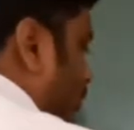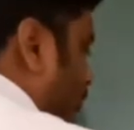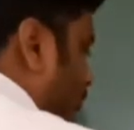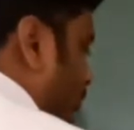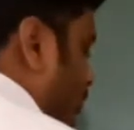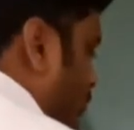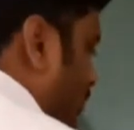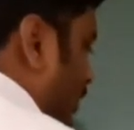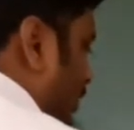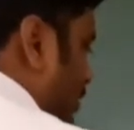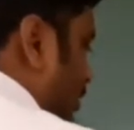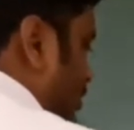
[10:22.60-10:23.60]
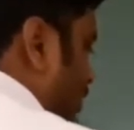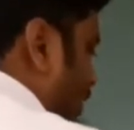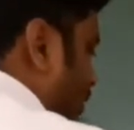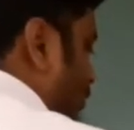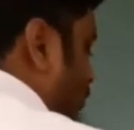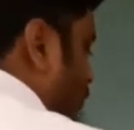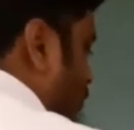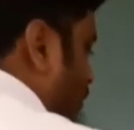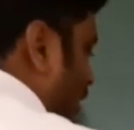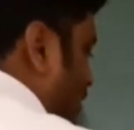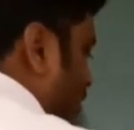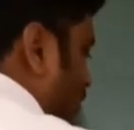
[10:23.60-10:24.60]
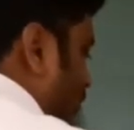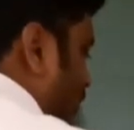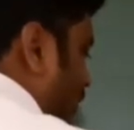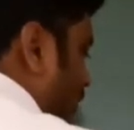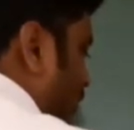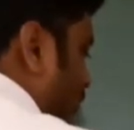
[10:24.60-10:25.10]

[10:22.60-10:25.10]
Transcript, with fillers: विद्युत की दृष्टि से उदासीन होता है